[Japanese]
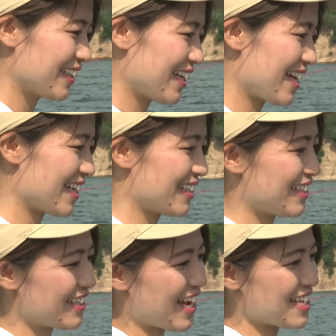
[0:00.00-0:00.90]
で
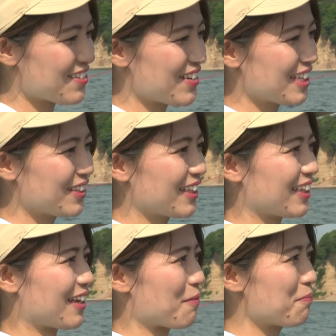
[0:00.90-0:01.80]
釣り始める時
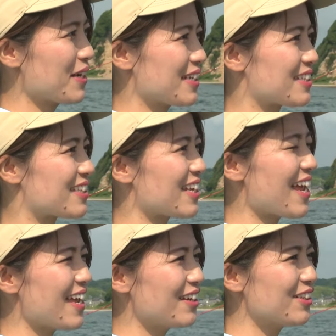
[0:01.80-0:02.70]
にやっぱり釣
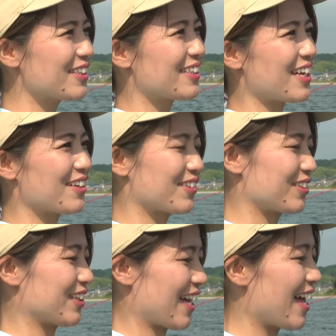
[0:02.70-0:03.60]
れるっていう
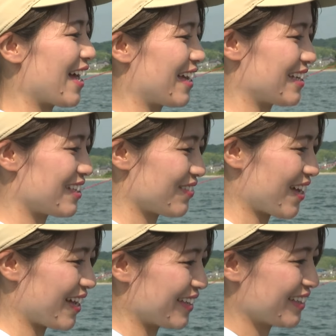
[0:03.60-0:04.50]
ことが一
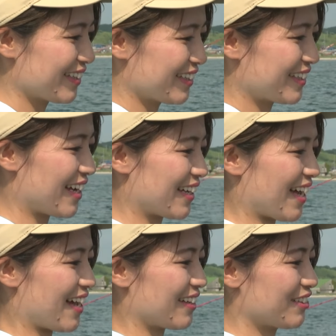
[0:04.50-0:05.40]
番なん
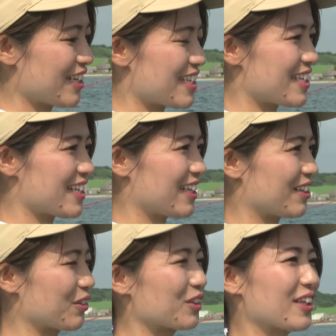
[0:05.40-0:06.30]
か嬉しい
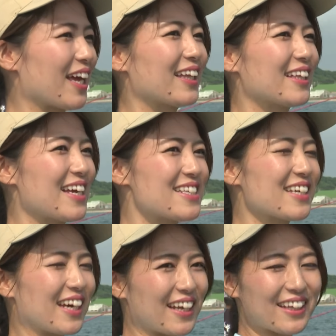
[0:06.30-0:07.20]
ことで大
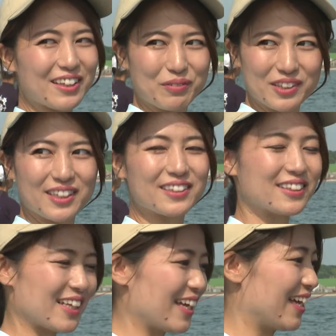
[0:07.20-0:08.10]
事かなって思ってる
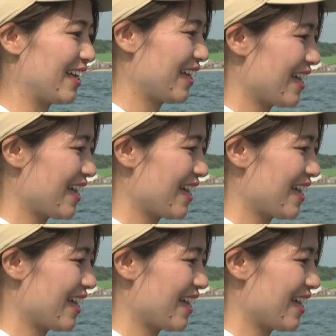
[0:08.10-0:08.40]
んで、